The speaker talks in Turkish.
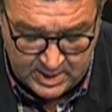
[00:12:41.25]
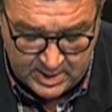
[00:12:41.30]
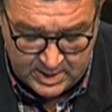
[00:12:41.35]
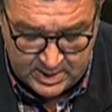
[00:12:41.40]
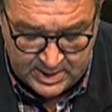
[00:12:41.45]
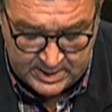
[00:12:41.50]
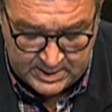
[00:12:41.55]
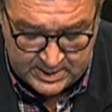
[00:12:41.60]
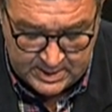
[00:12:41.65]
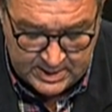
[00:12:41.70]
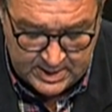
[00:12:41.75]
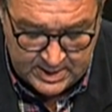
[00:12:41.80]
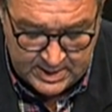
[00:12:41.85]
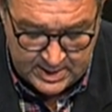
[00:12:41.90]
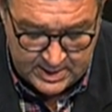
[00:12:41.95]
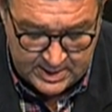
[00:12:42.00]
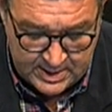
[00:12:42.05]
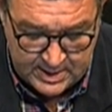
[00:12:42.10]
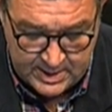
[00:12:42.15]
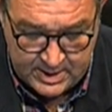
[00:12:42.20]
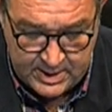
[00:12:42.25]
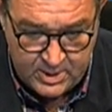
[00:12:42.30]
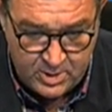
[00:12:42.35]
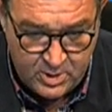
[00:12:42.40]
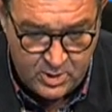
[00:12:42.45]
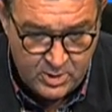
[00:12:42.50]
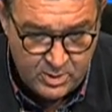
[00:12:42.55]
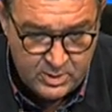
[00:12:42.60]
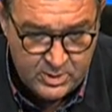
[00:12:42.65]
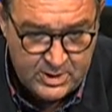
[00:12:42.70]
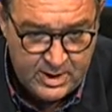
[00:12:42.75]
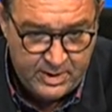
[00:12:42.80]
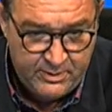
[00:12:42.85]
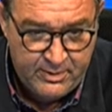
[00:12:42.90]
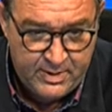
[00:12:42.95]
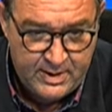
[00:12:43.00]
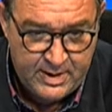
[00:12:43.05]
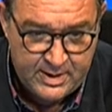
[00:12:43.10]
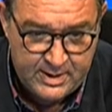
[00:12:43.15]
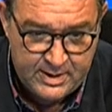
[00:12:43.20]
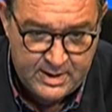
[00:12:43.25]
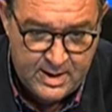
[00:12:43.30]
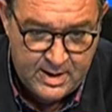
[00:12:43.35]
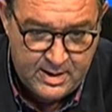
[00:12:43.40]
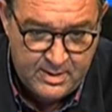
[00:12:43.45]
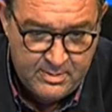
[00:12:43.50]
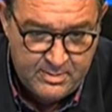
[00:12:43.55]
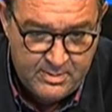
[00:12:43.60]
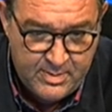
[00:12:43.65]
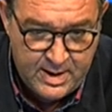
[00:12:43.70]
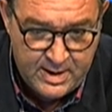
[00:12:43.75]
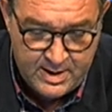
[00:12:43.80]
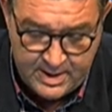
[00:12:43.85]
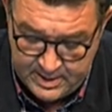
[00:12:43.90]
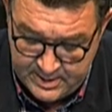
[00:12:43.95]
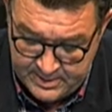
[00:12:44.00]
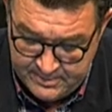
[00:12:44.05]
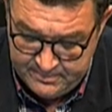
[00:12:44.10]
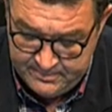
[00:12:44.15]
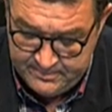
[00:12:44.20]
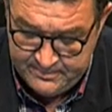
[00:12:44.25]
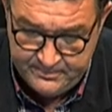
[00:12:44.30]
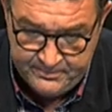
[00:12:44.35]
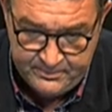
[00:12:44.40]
gazetelerinin ön sayfalarına bakalım